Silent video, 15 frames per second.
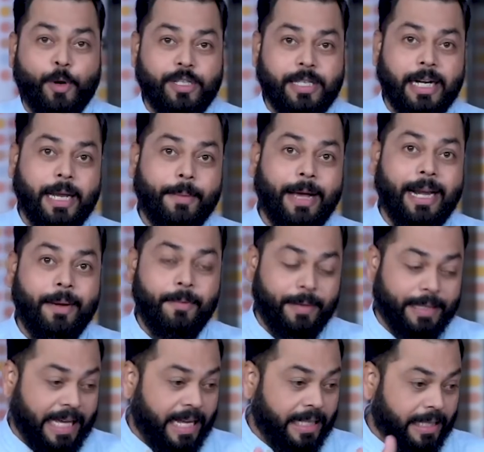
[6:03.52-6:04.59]
प्रोसेसर के बारे में
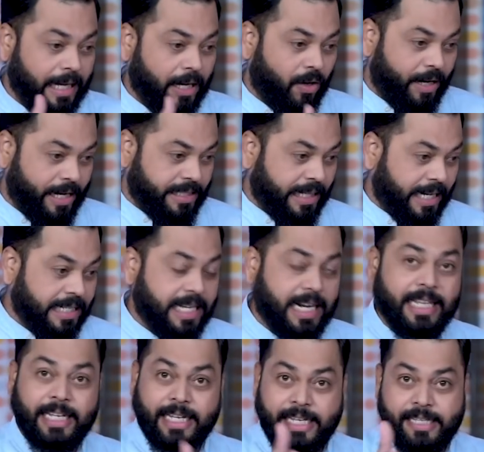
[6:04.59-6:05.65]
बताया था और ऐसे कहा जा
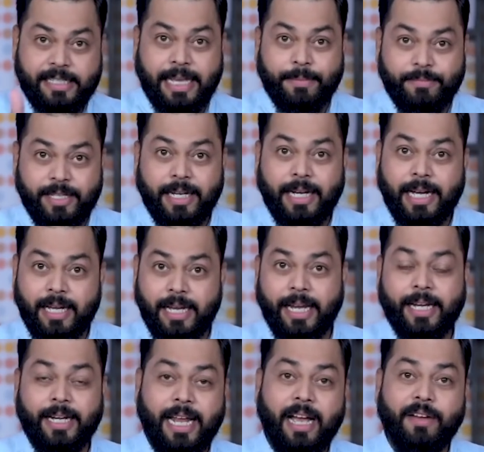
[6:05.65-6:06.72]
रहा था कि सैमसंग का
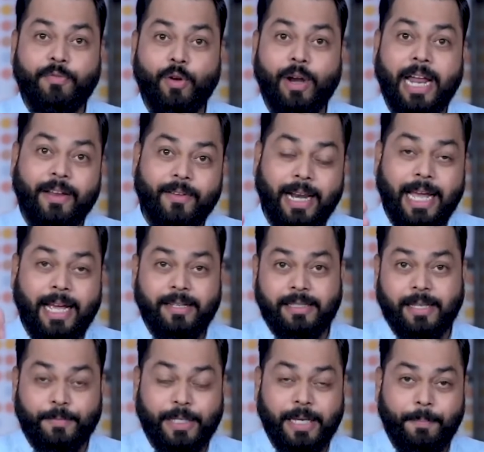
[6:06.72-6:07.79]
एक नया फ़ोन आने वाला है
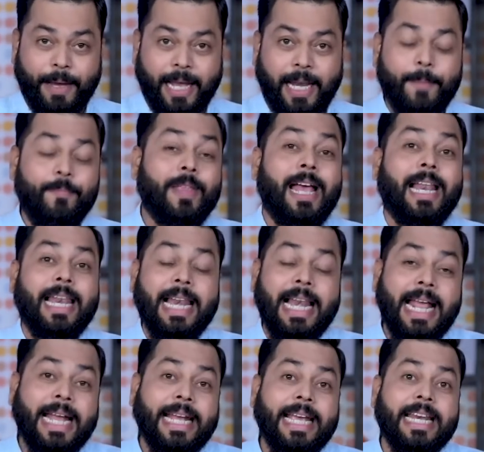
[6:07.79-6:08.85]
सबसे पहले
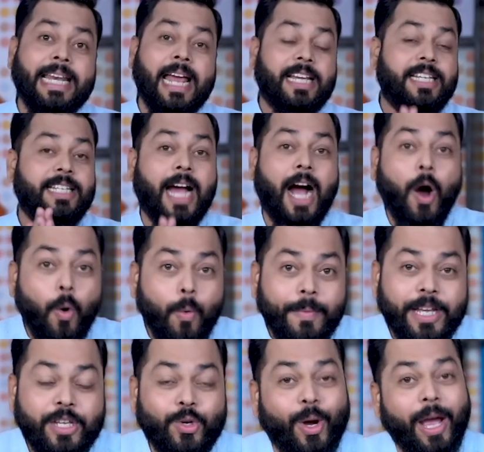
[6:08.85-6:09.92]
लेकिन
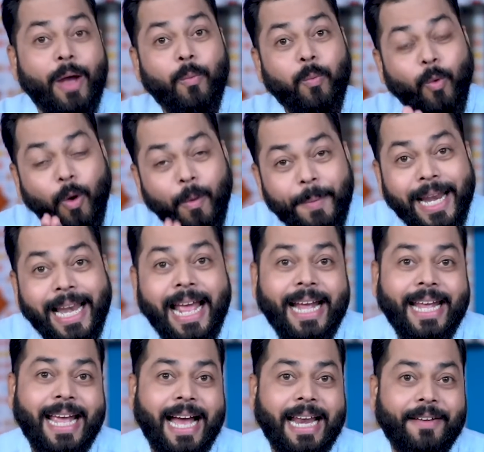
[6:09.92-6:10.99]
शाओमी जो है वो भी
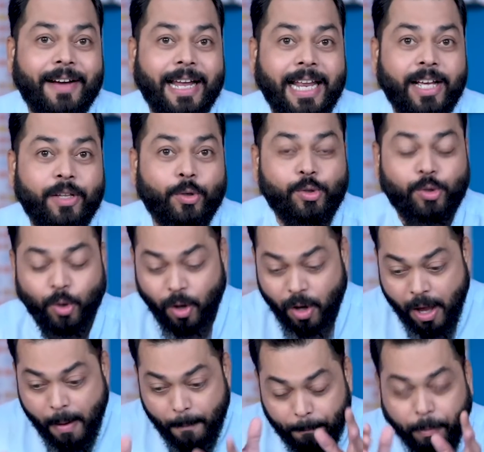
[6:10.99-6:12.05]
लेके आने वाले हैं दोस्तों
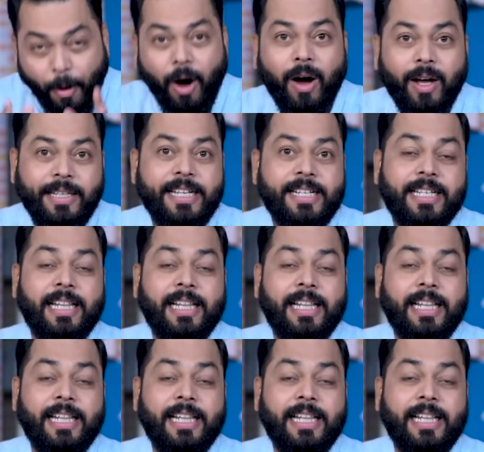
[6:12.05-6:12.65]
बहुत ही